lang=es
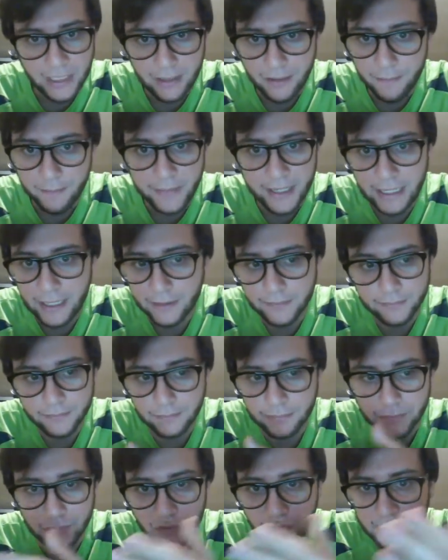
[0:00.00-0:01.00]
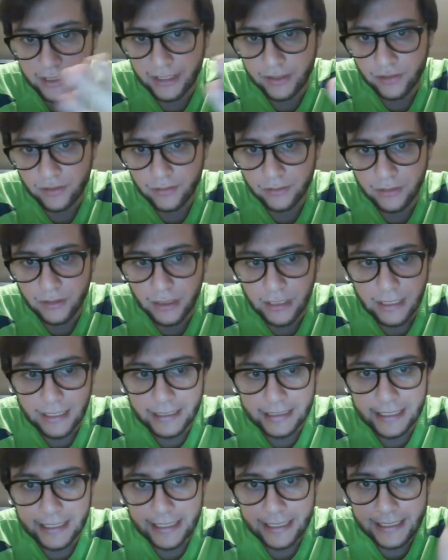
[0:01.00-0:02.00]
Vea, ustedes
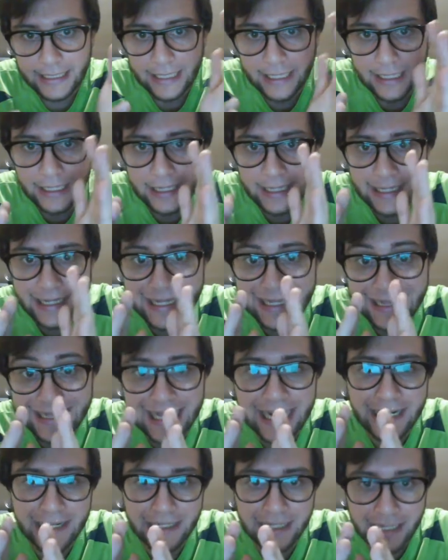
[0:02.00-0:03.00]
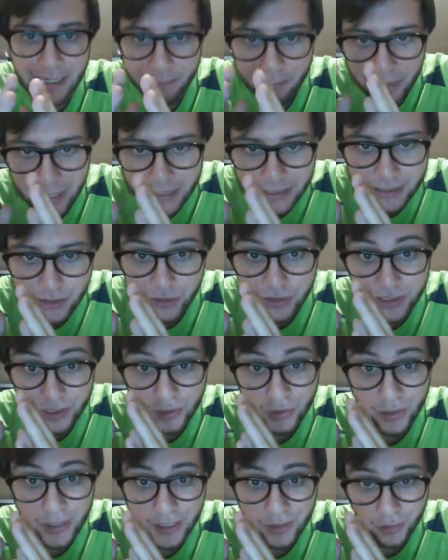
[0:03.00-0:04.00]
tienen que quitar la parte donde
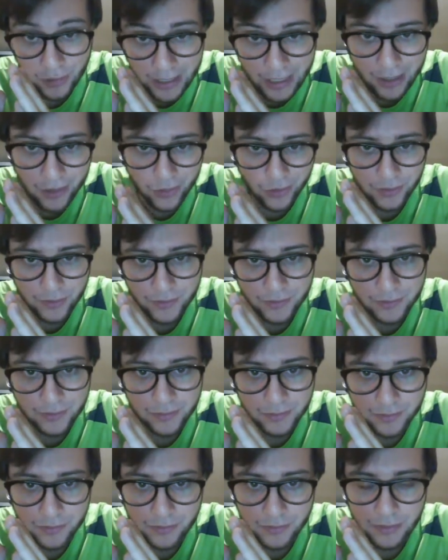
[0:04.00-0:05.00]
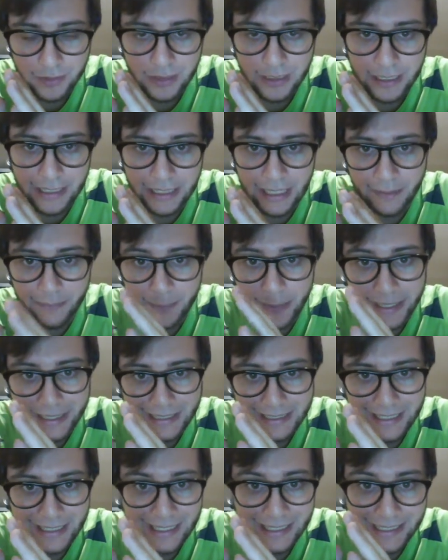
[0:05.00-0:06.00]
estoy enojado, la
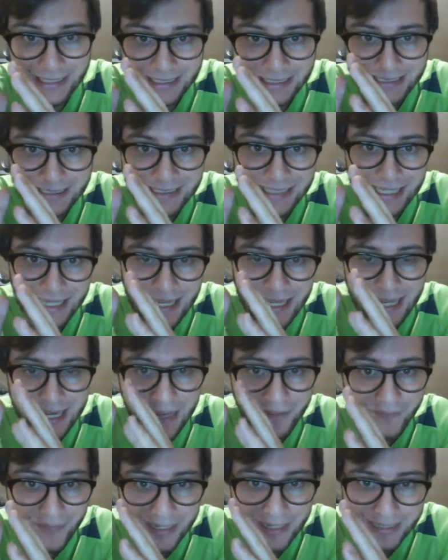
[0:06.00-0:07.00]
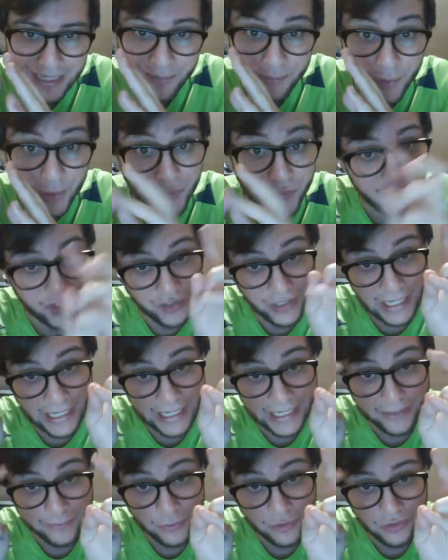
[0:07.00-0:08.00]
parte de la falta de
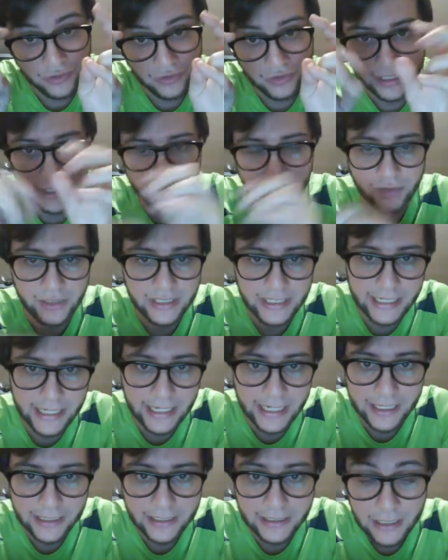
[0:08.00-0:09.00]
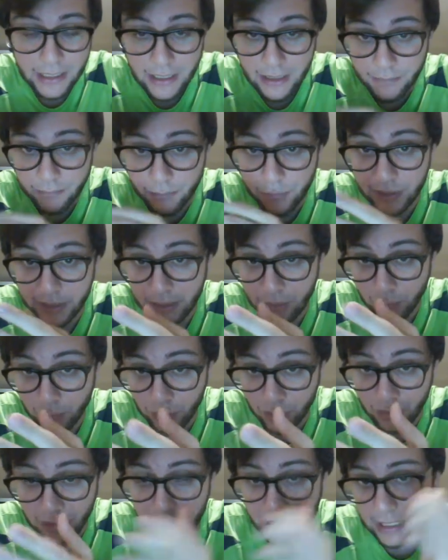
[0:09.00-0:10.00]
profesionalismo que ustedes considerarán por el
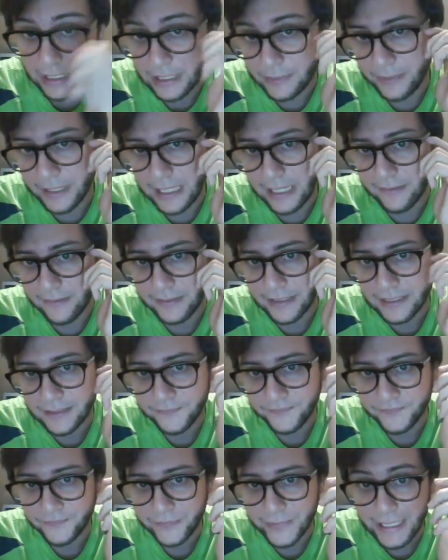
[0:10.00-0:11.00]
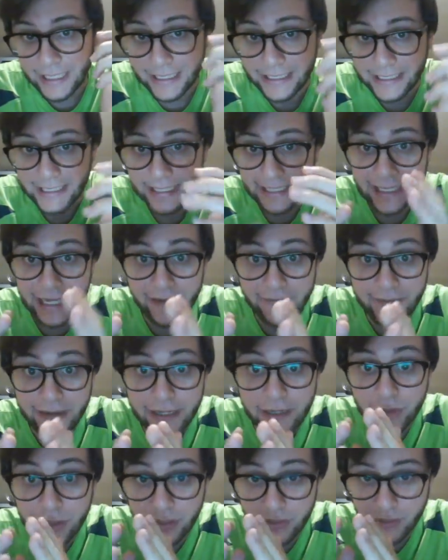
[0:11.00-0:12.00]
uso de las palabras y tienen que ver
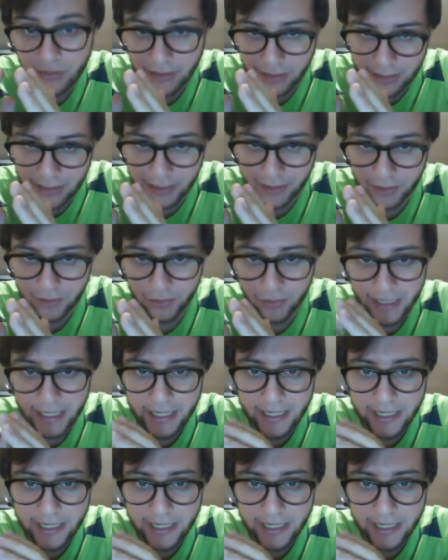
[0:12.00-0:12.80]
lo que estoy diciendo, ¿ok?